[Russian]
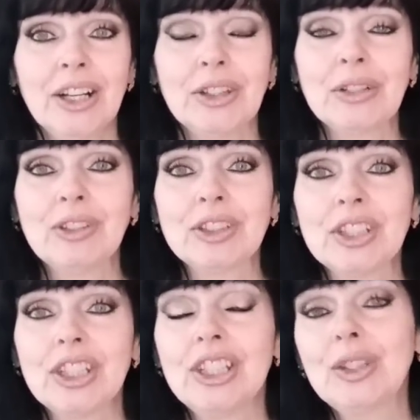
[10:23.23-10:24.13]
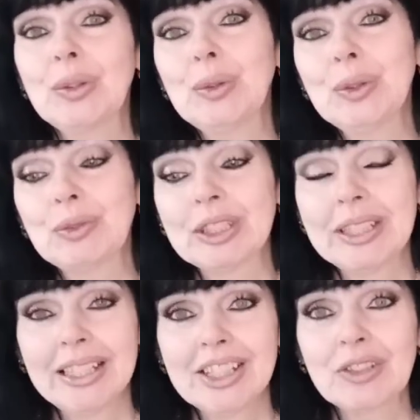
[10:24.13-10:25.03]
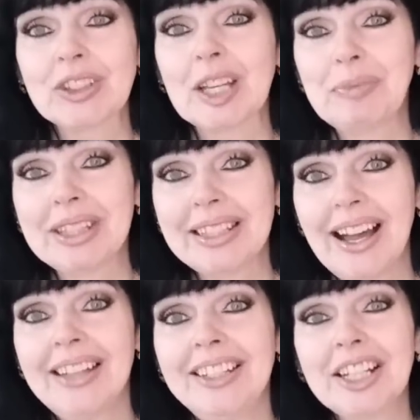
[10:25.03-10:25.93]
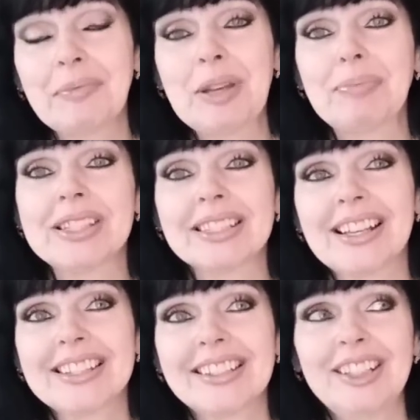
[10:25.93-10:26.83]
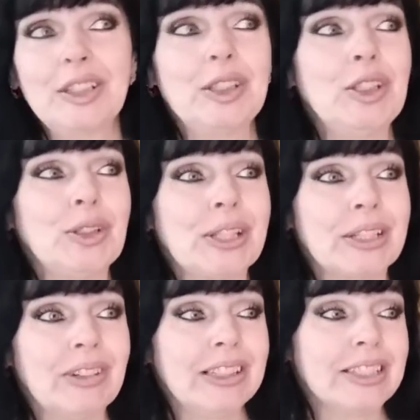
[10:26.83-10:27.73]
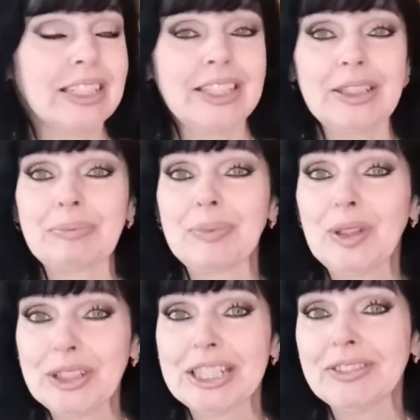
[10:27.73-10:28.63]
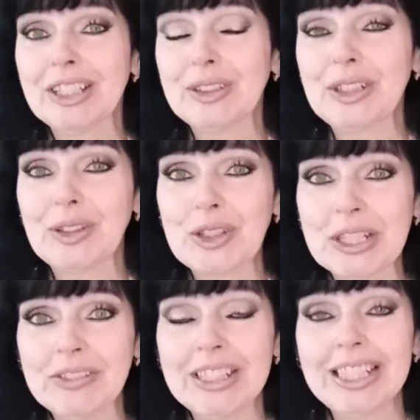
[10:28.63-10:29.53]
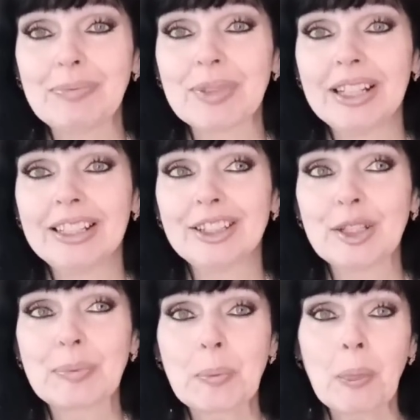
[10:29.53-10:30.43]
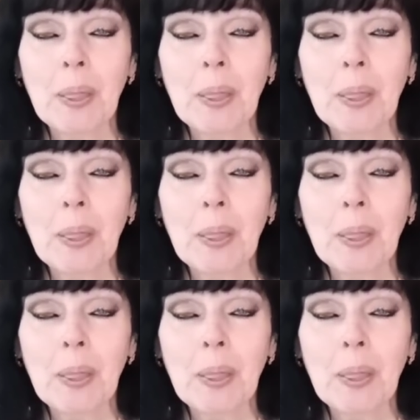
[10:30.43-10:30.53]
Ну вот, и тут вот надо же, в комментариях мне подсказали, еще нарвалась на каких блогеров, которые тоже говорили про это,